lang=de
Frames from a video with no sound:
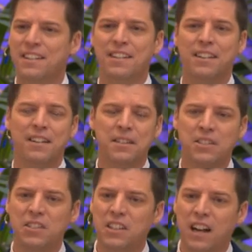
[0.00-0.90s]
Man
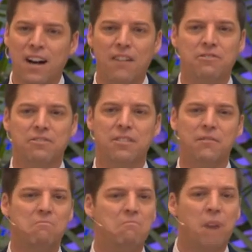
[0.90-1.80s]
kann nicht
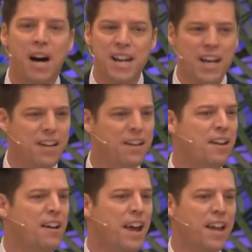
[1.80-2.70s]
Geld und
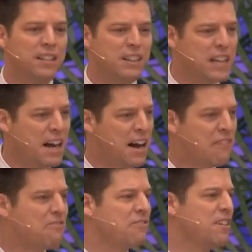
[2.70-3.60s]
Gott
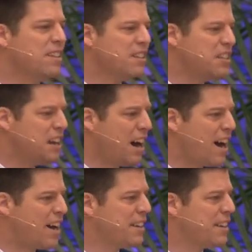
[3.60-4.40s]
gleichzeitig lieben.